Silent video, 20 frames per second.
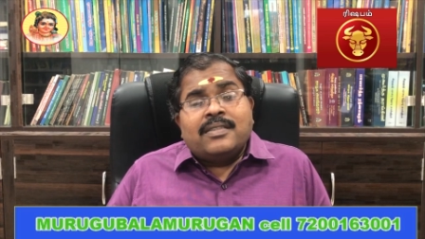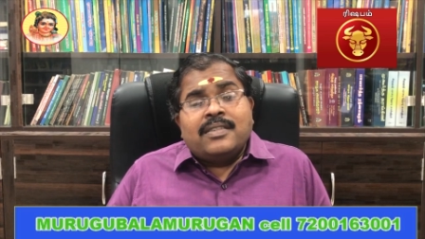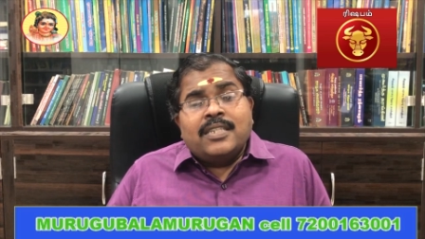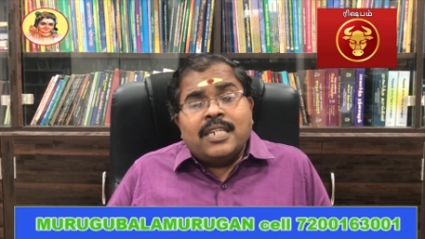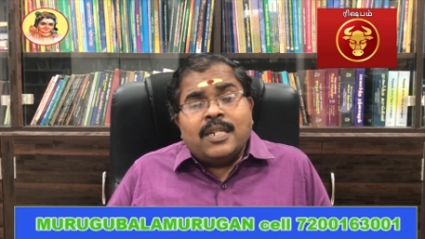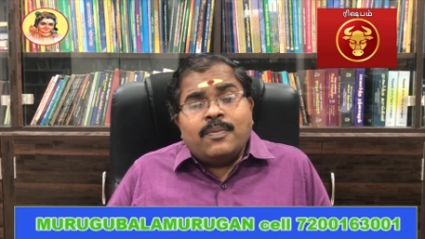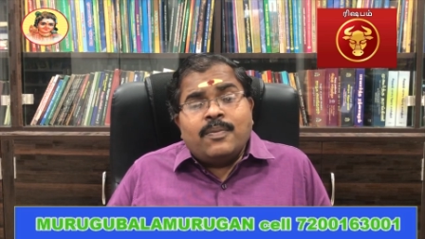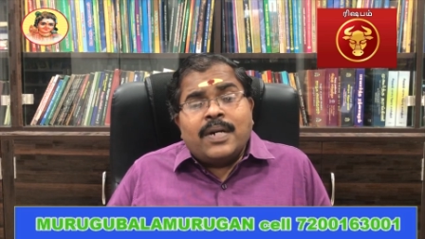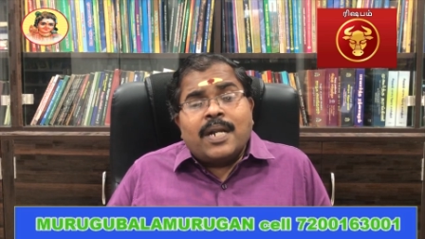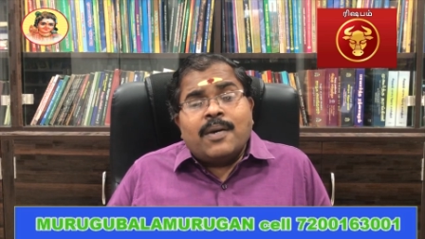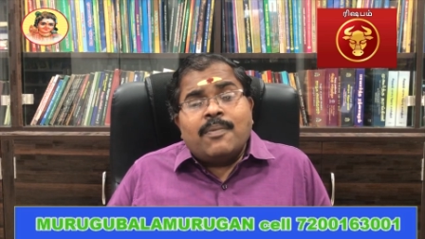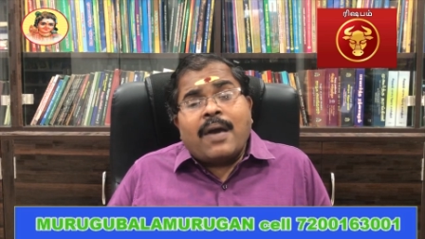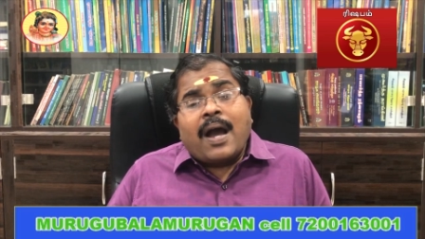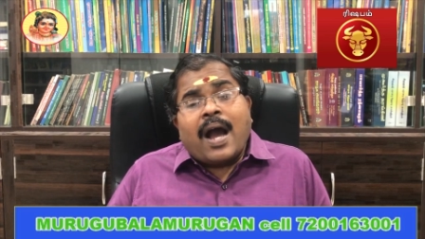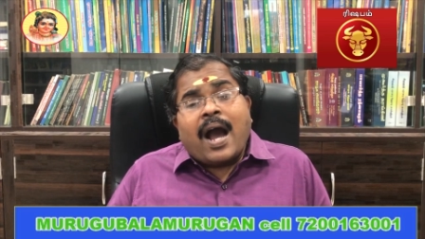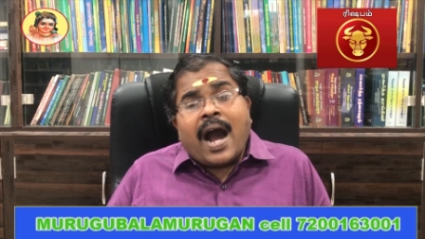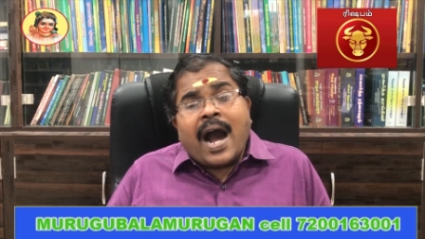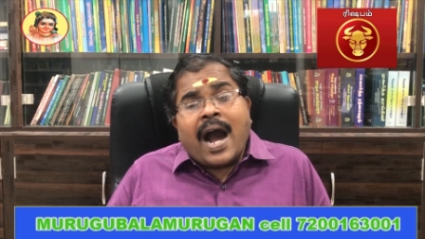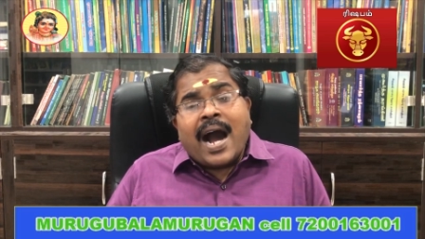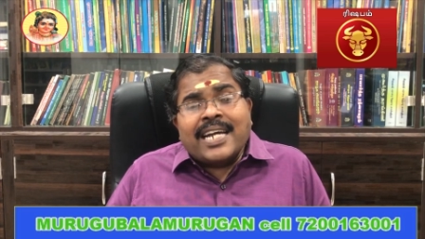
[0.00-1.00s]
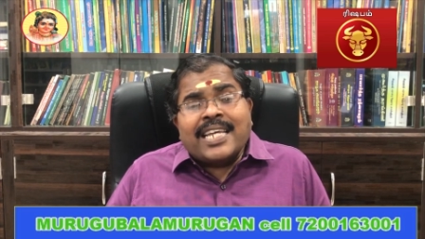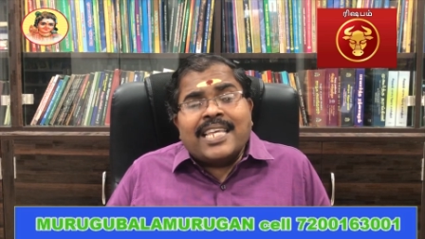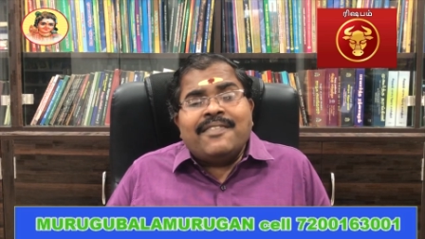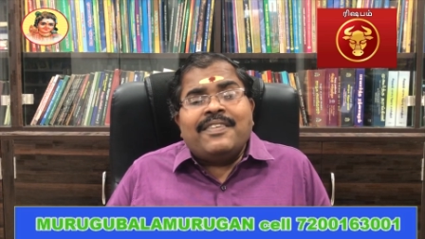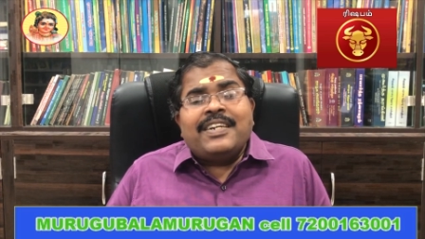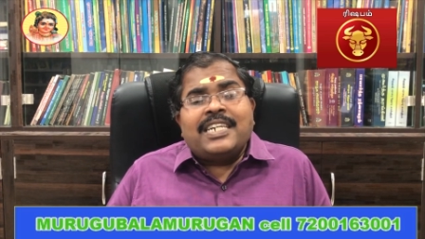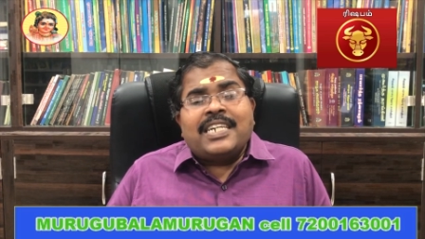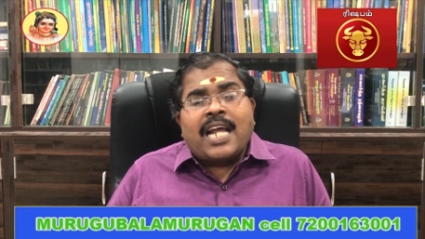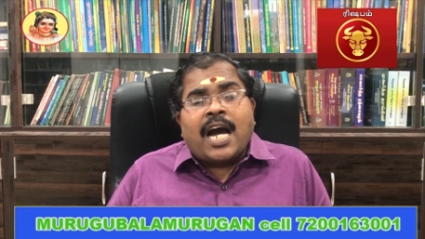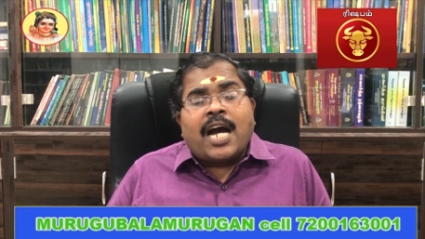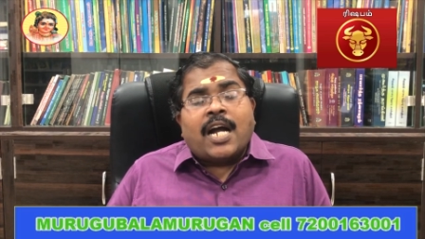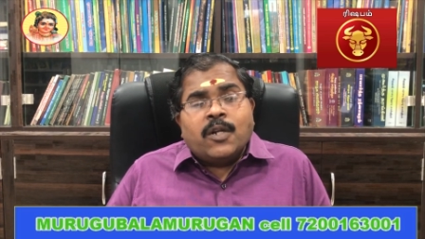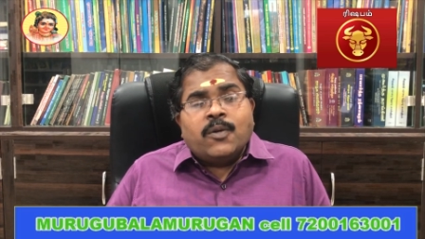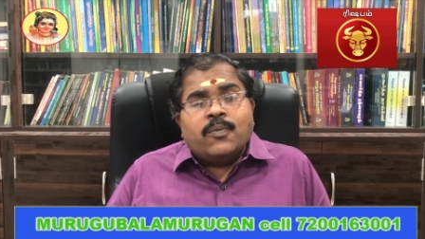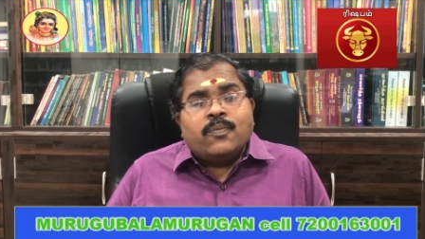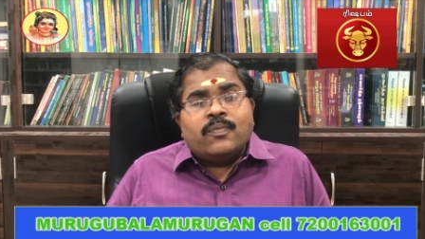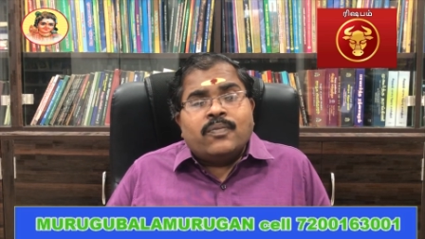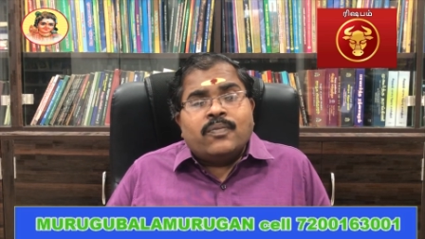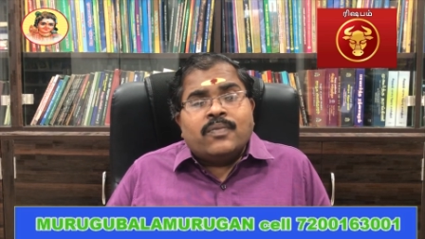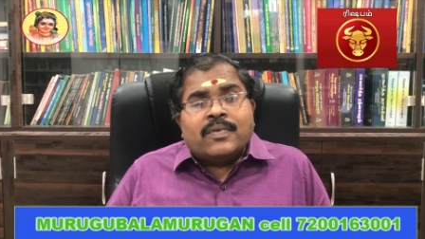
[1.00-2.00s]
திருமணம்
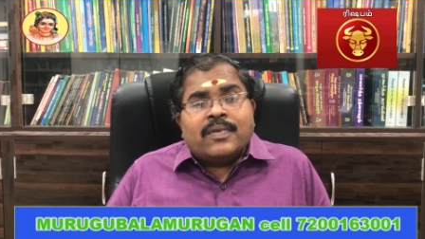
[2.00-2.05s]
ஆகிவிட்டாலும்